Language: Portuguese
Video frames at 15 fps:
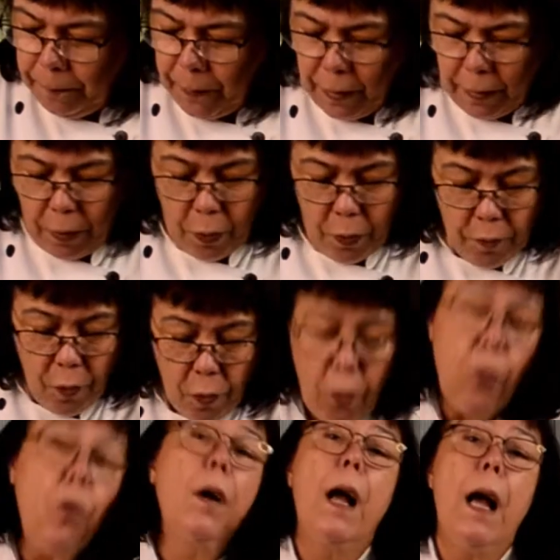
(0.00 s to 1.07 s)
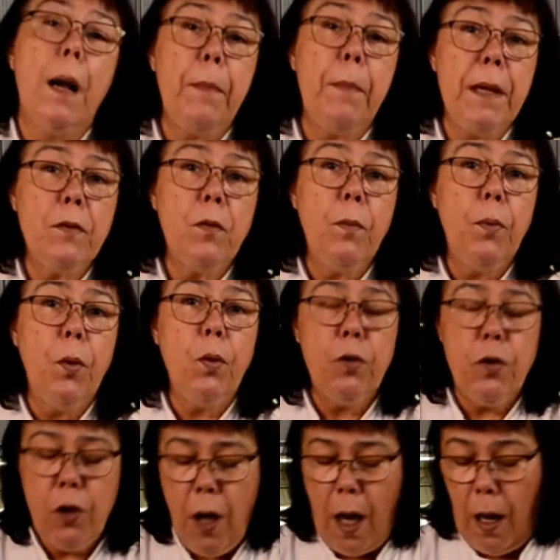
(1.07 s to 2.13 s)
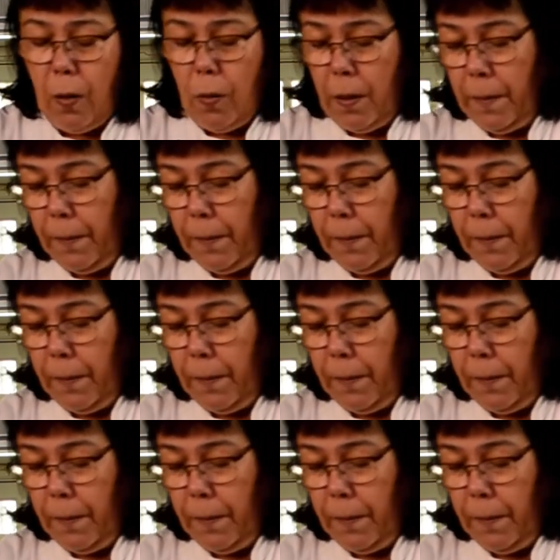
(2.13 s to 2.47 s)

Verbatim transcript: então eu vou colocar mais um pouco de água.